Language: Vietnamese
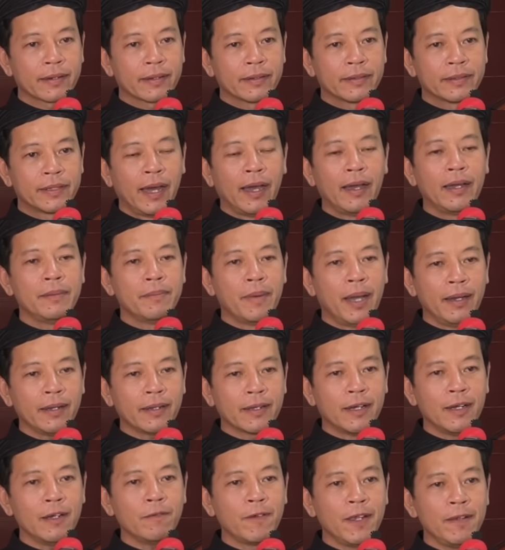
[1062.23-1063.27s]
trời mở
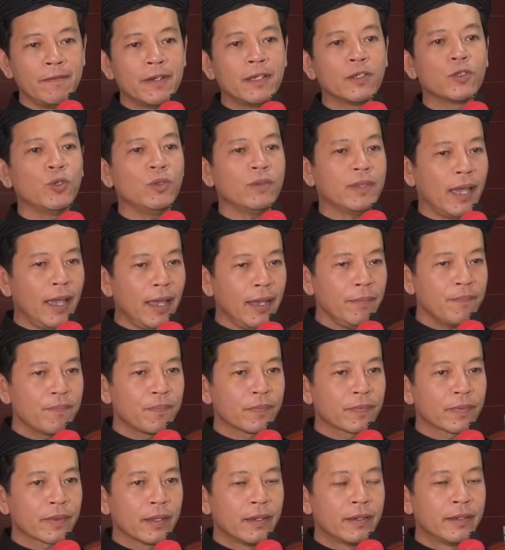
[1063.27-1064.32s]
cửa quỷ vương xuống thế
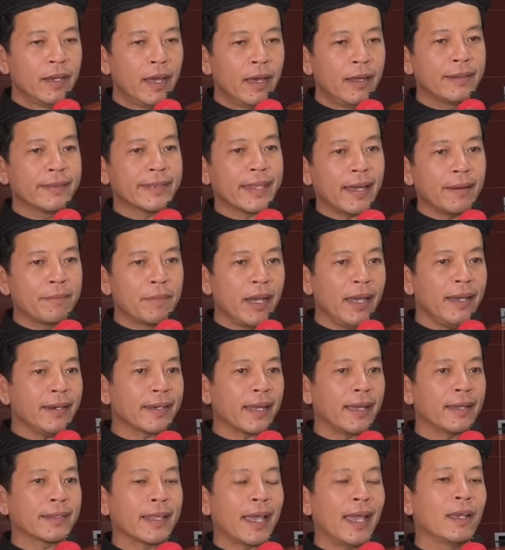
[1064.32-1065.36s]
nên ta mới
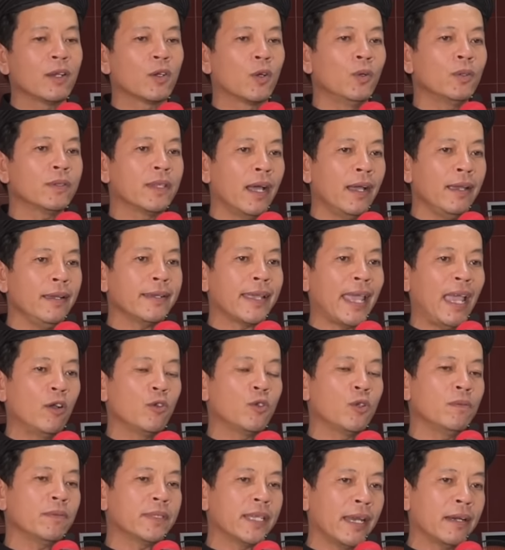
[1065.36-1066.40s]
ra tay cứu tới kẻo
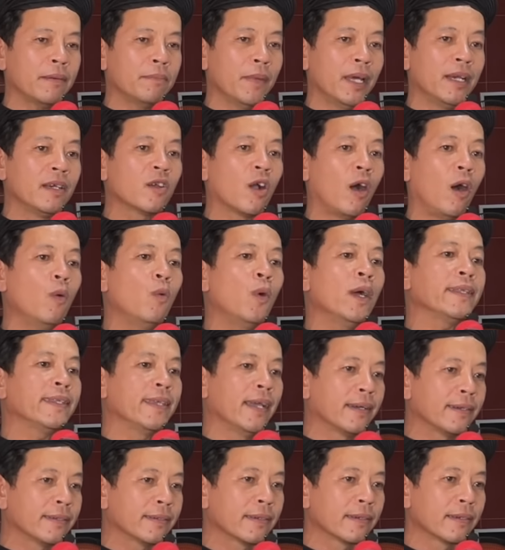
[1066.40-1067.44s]
chúng sanh bệnh khổ quá
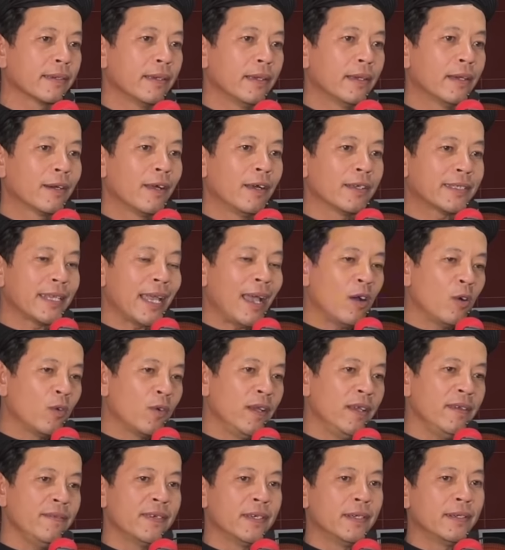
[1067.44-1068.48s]
chừng rồi sau
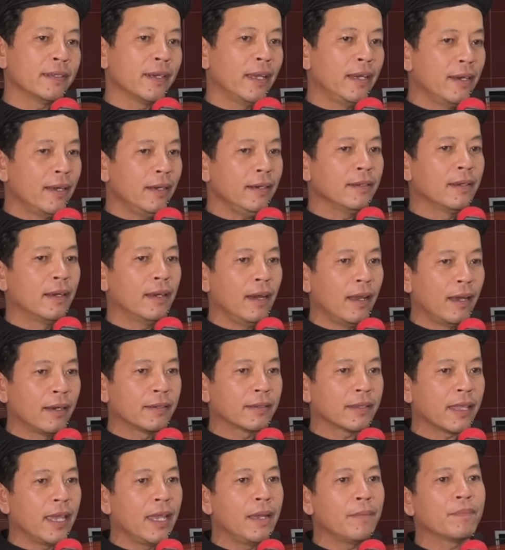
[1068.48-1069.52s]
quỷ vương đi đứng nửa
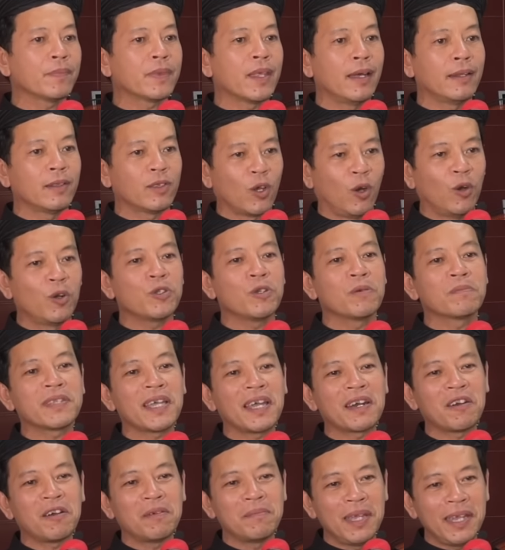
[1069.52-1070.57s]
lần thêm tên tụ chúng
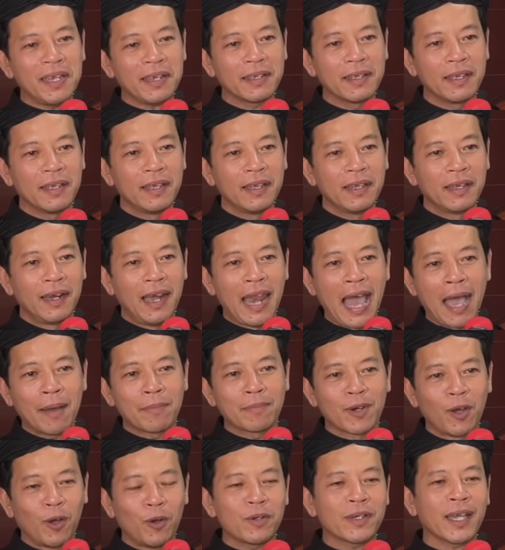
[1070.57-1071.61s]
sanh nó biết
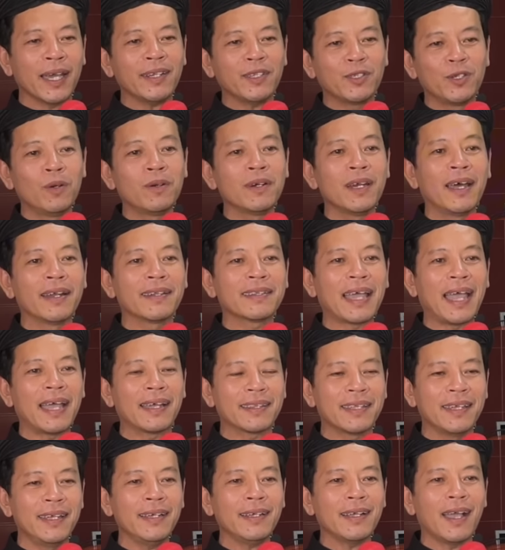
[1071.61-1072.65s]
làm đủ cách xuống lên
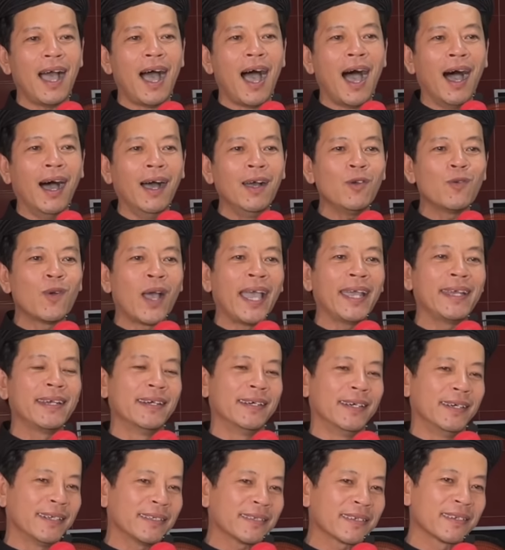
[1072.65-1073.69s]
tha thiết ở ngoài
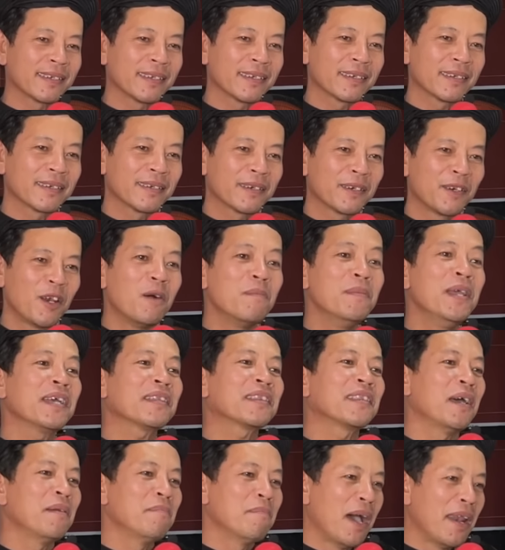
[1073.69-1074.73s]
đường nó
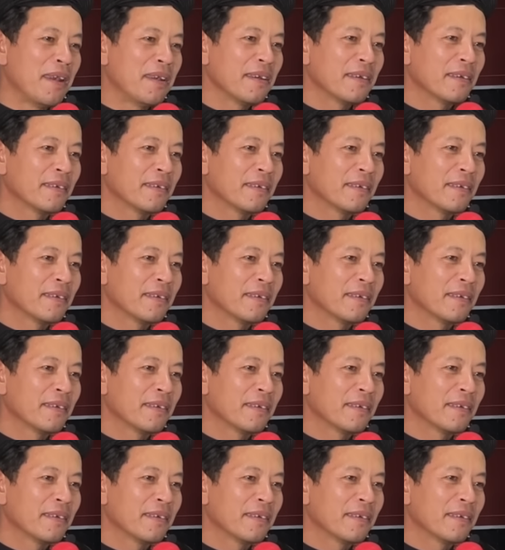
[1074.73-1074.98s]
biết tên mình